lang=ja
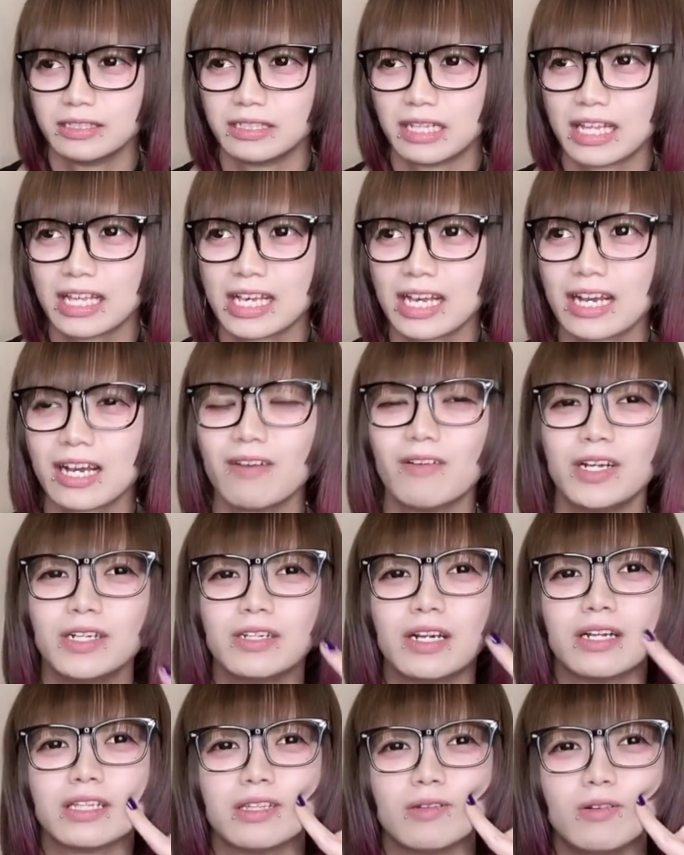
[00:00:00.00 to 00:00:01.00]
何が変わ
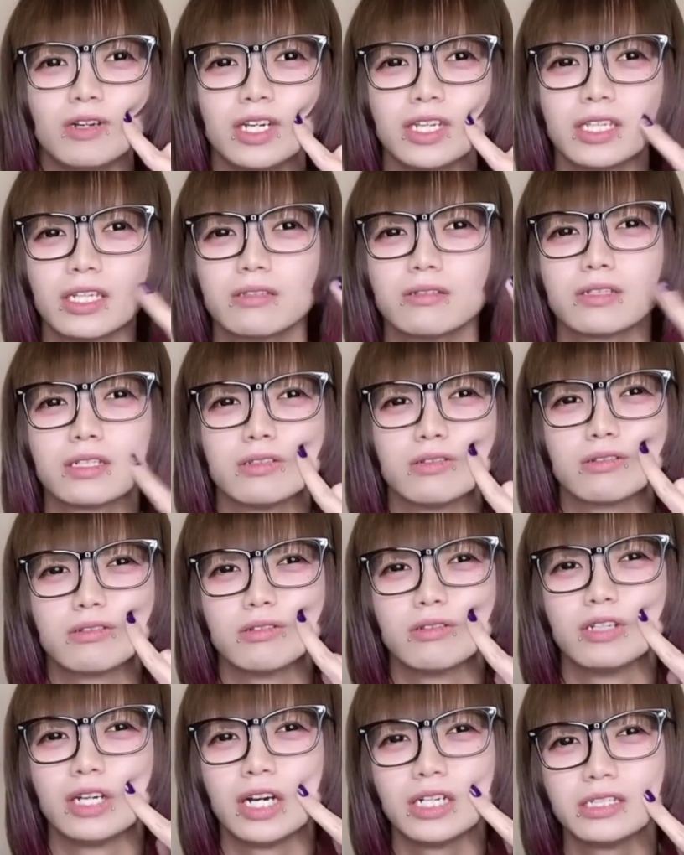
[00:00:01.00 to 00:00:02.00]
るかって、起きた時の
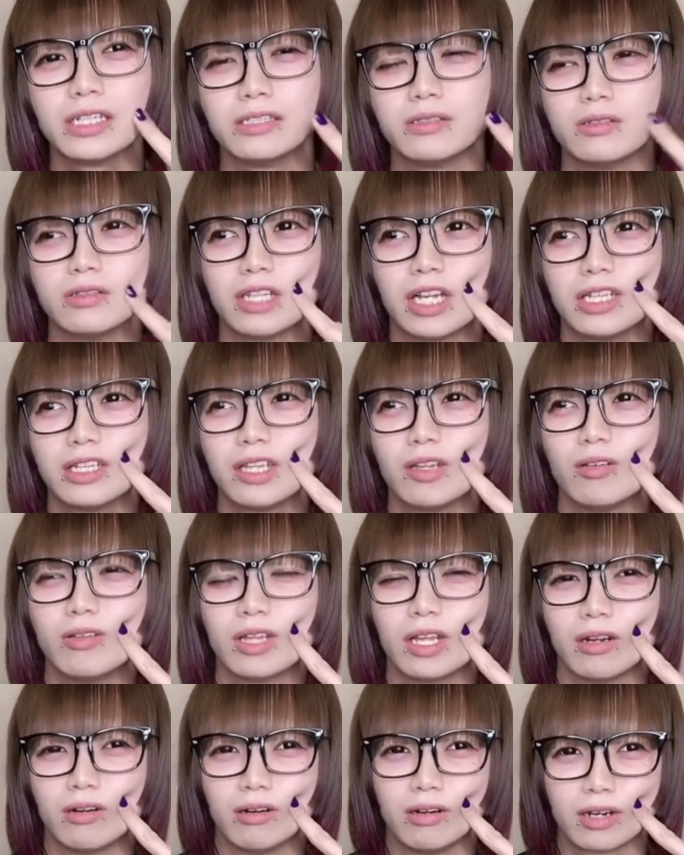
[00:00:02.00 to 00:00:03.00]
この肌の何て言う
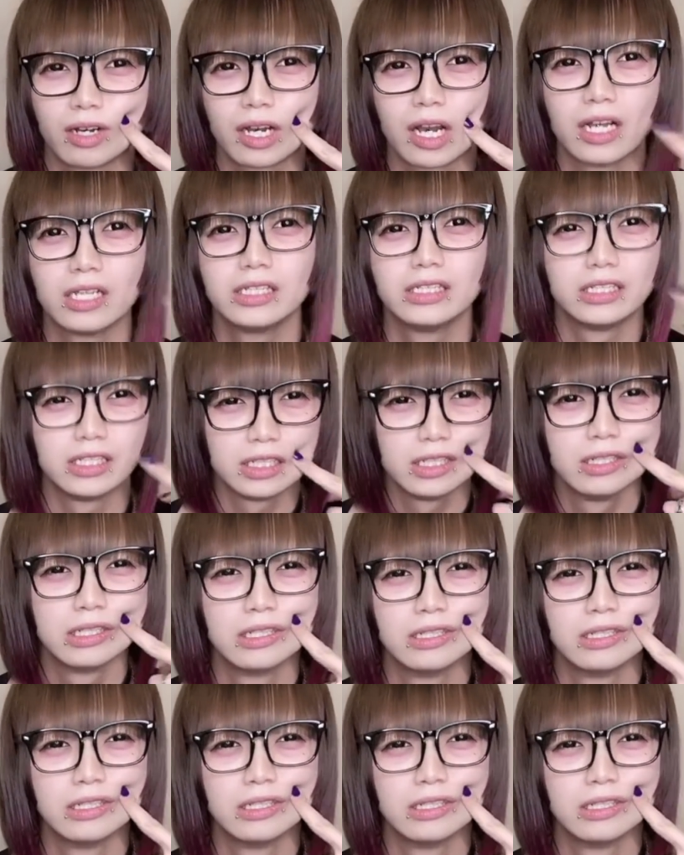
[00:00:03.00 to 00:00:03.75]
んだろう、感じ、